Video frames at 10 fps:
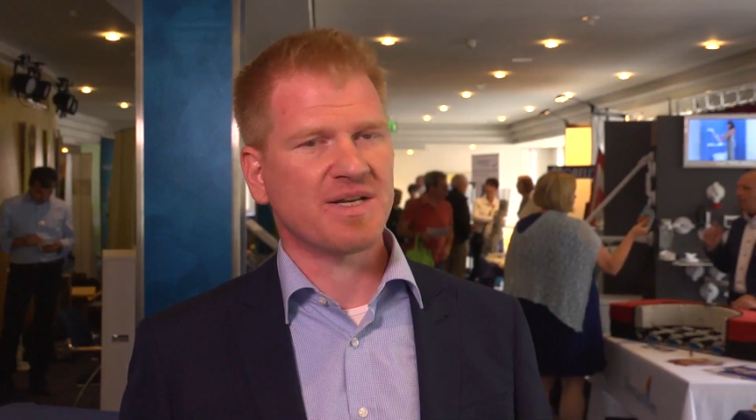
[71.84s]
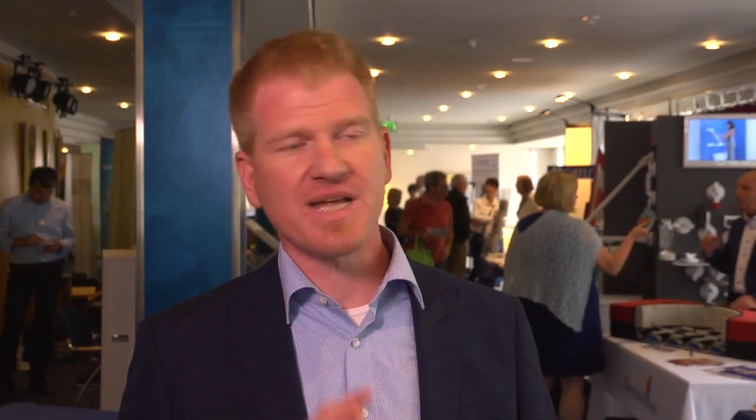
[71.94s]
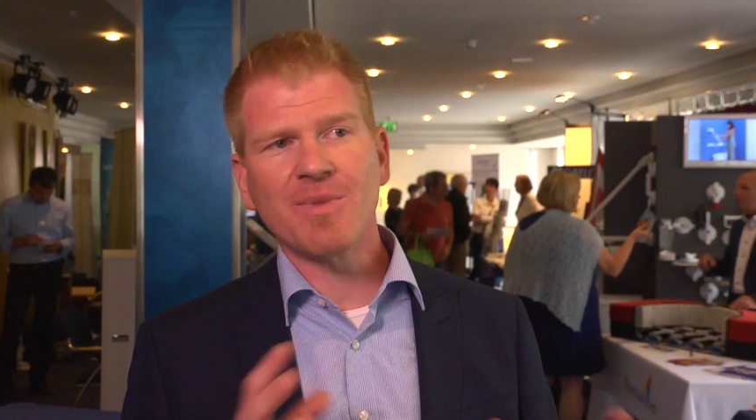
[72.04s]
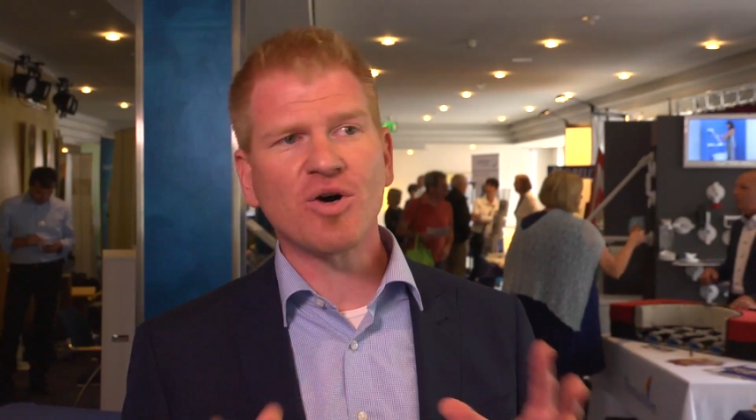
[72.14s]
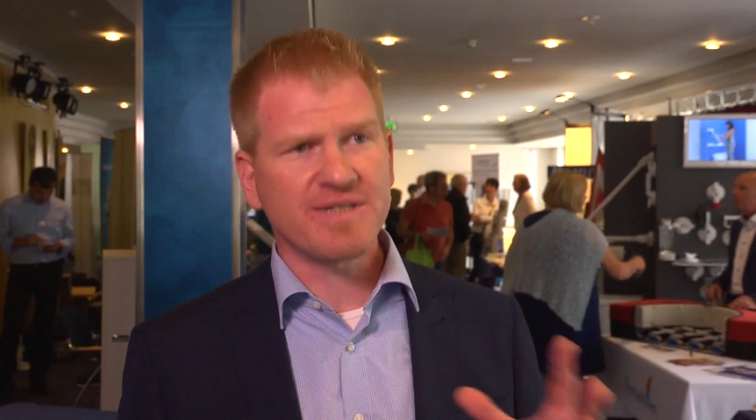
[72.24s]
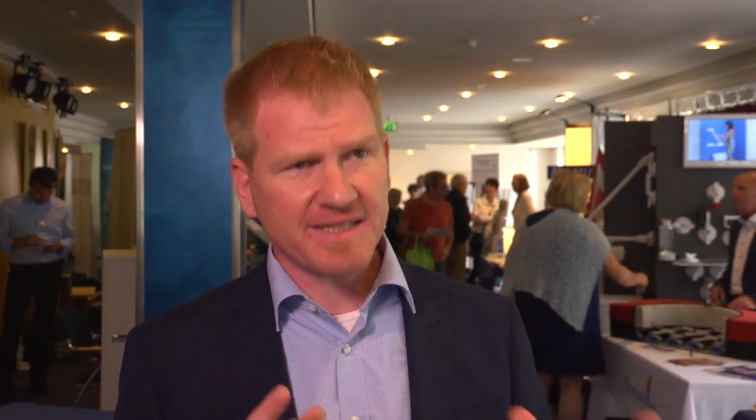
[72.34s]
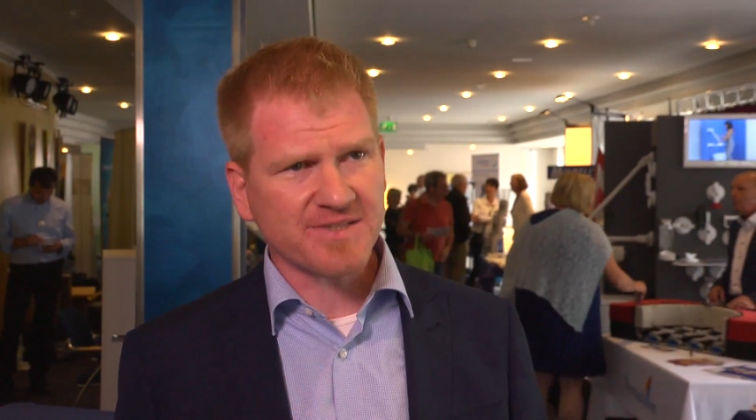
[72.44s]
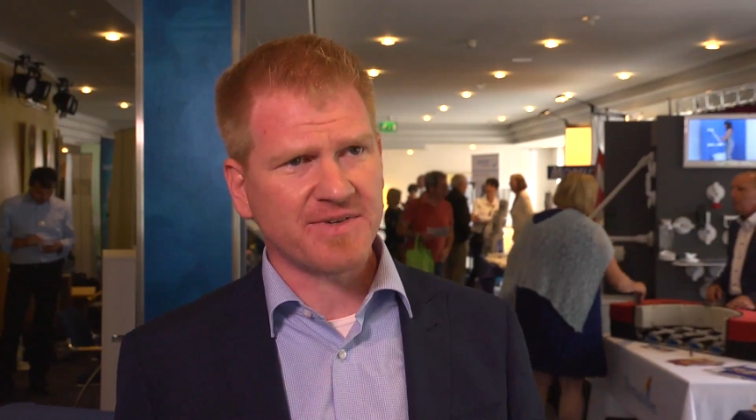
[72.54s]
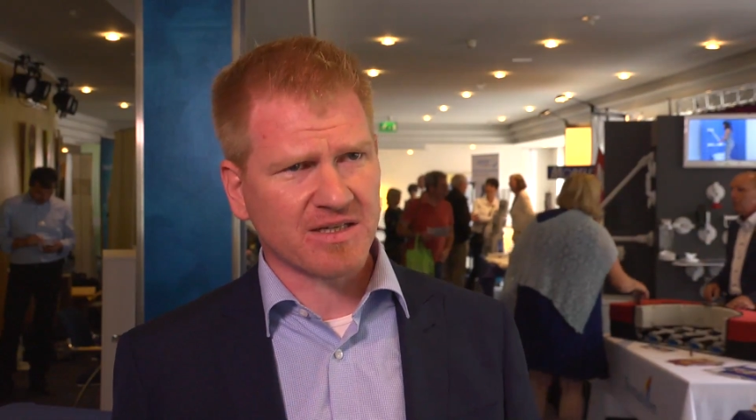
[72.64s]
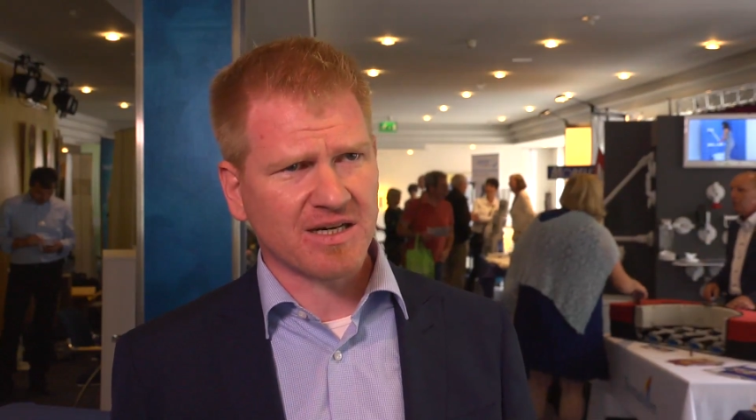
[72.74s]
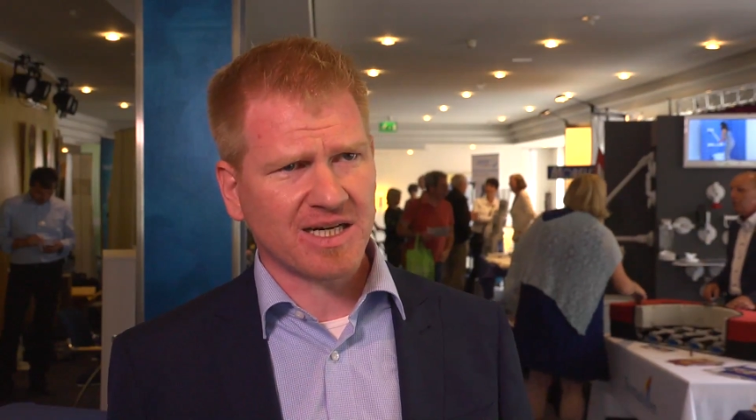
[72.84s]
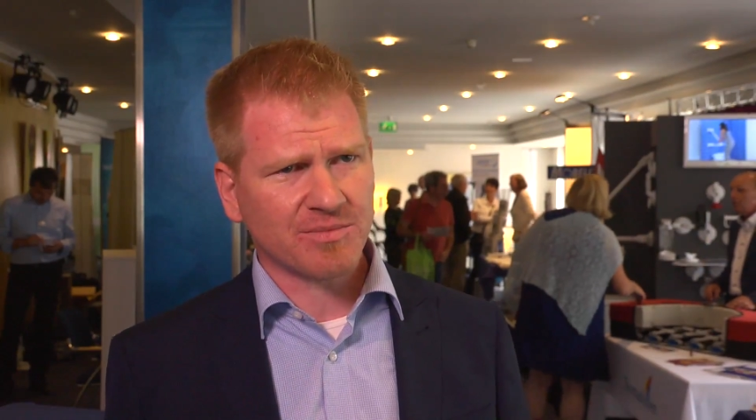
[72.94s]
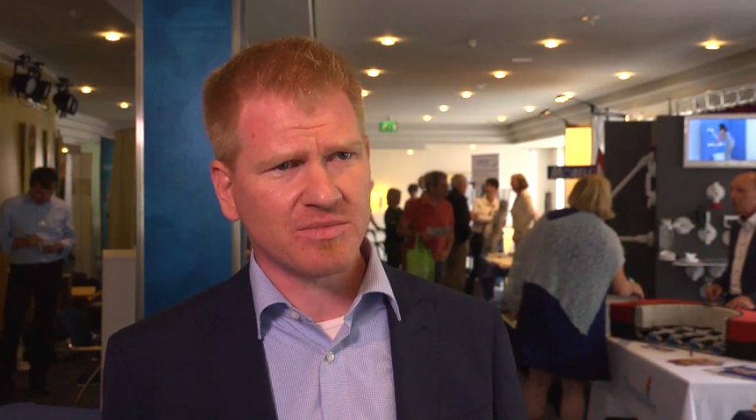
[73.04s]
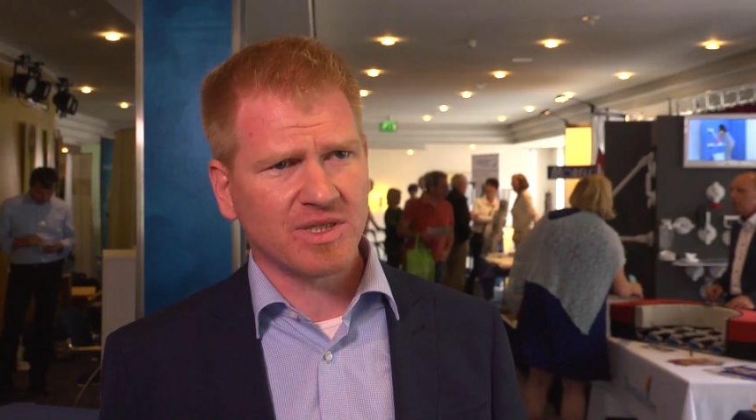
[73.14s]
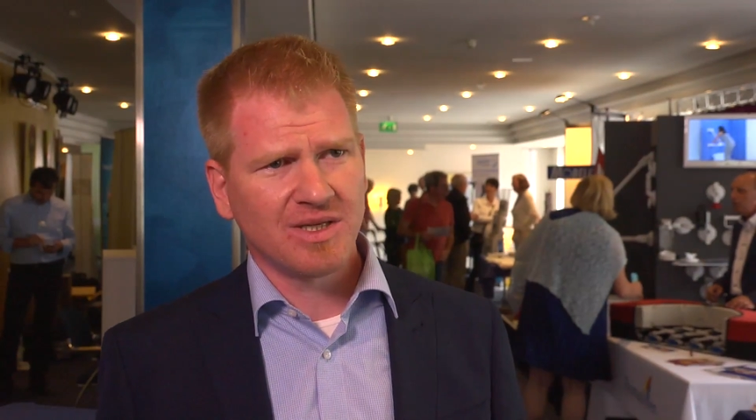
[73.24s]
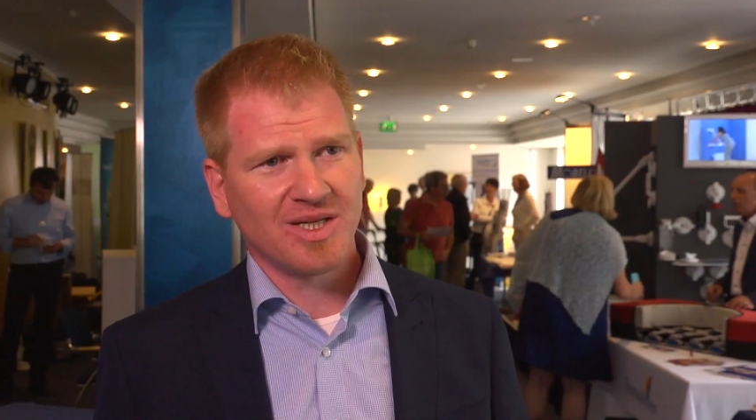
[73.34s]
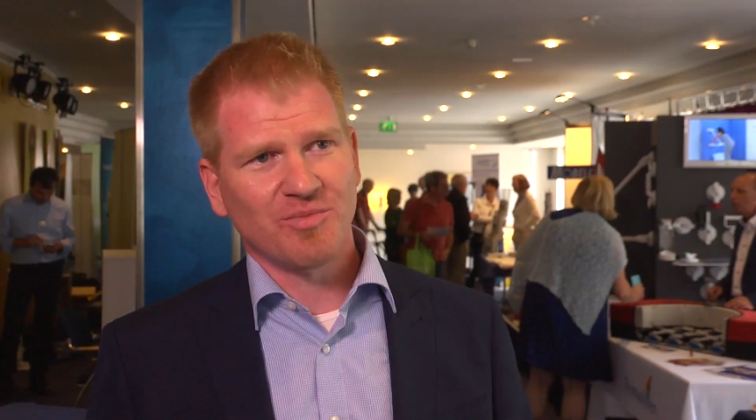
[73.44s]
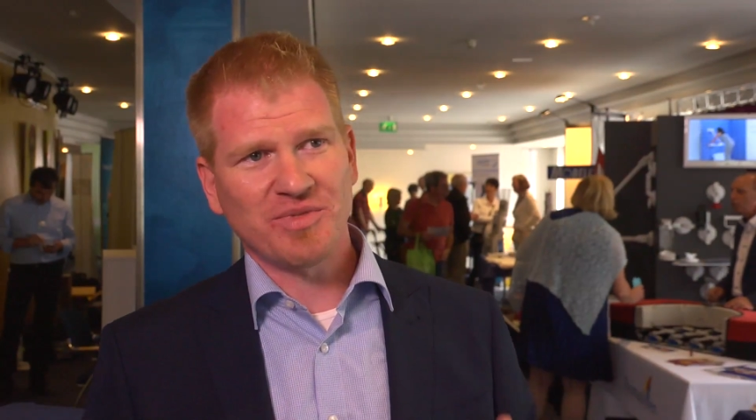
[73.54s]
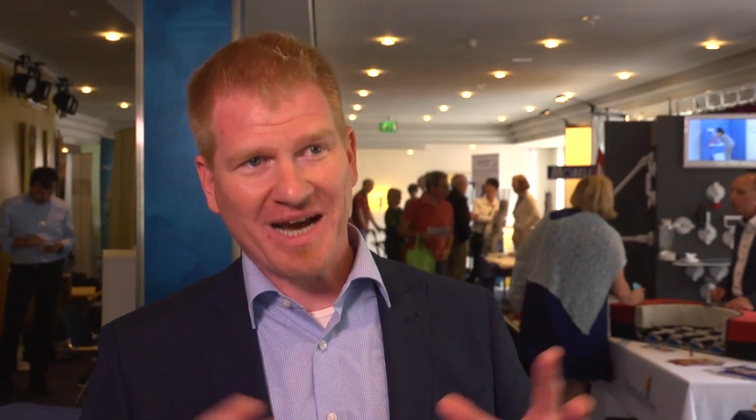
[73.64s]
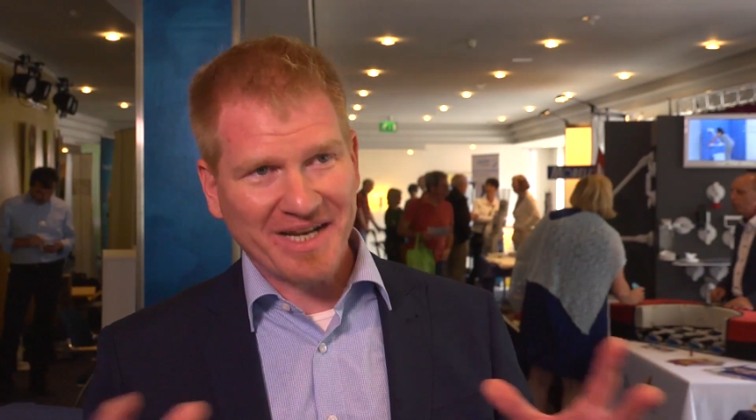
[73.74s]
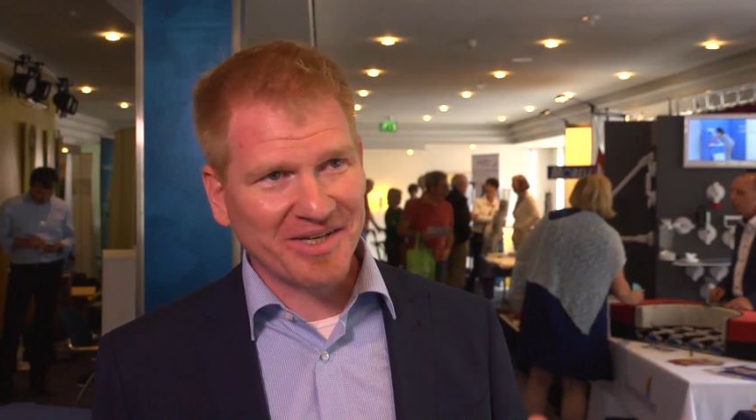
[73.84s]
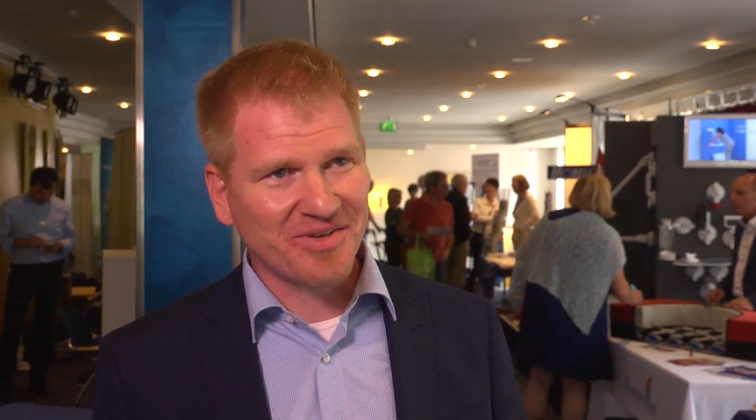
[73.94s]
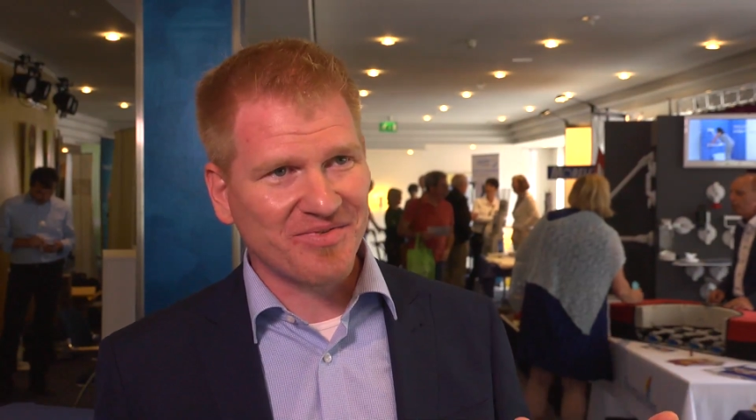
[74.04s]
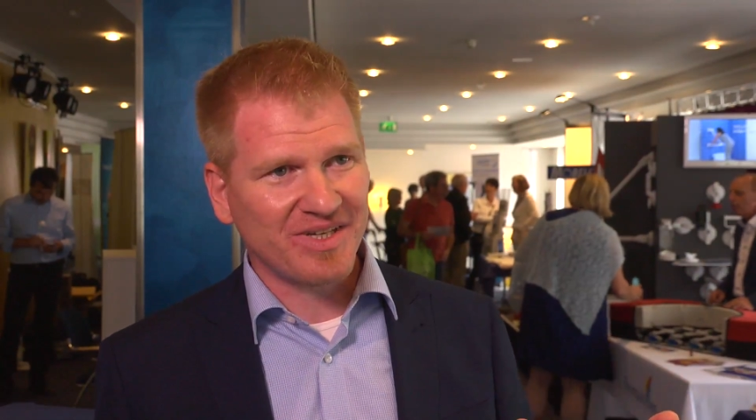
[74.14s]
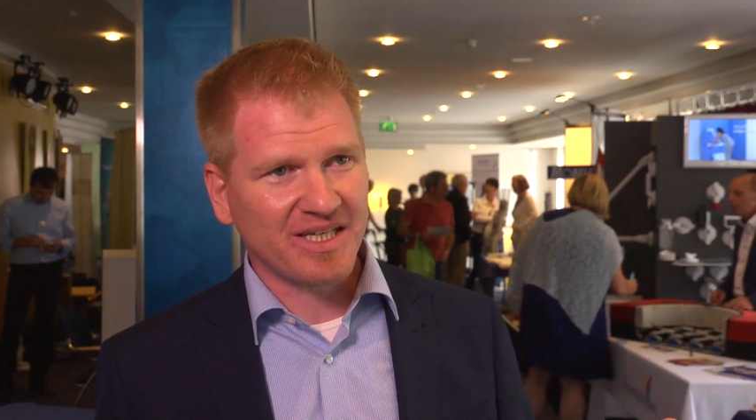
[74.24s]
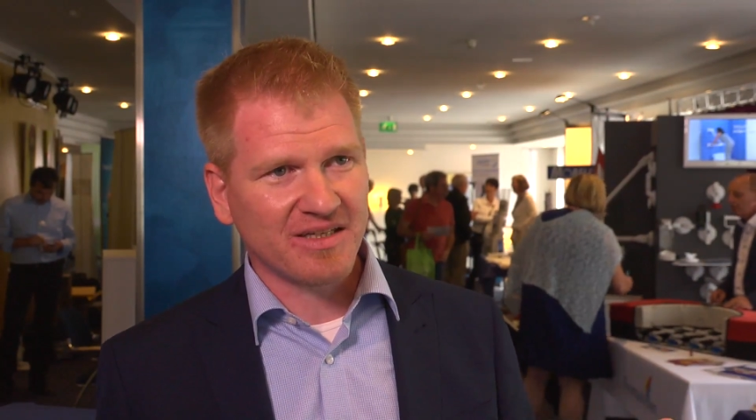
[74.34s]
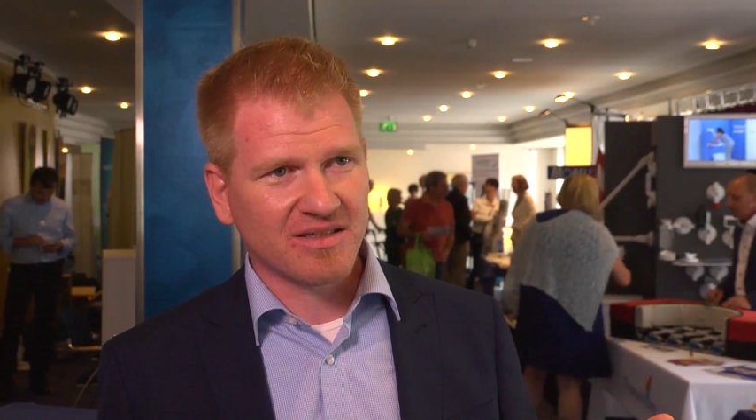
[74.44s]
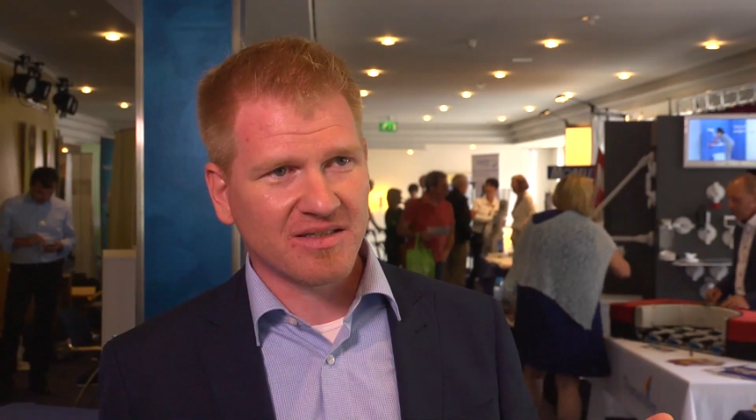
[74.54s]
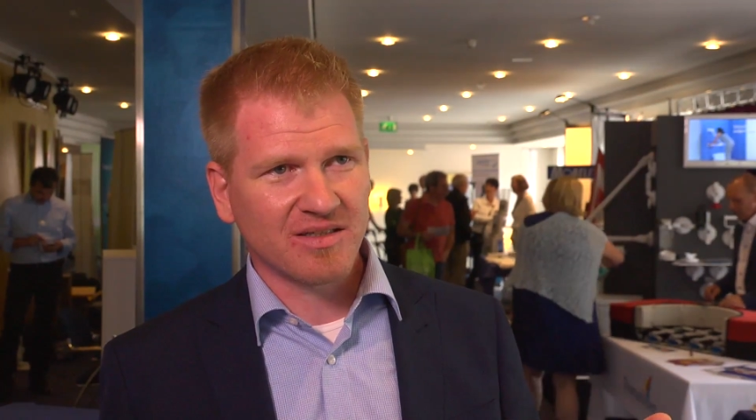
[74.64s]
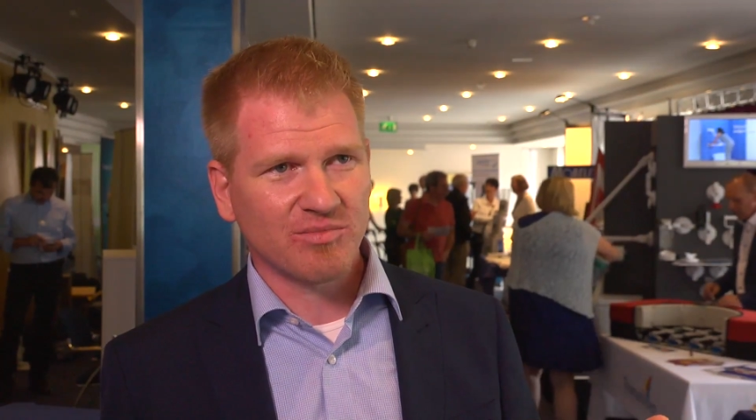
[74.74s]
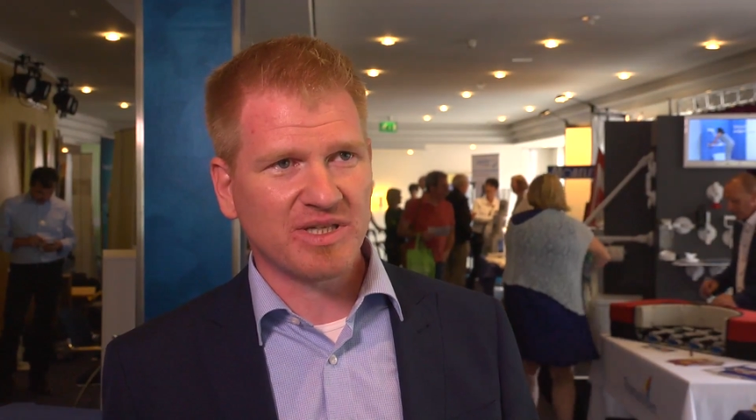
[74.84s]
die aber auch ein Netzwerk haben mit anderen Pflegenden,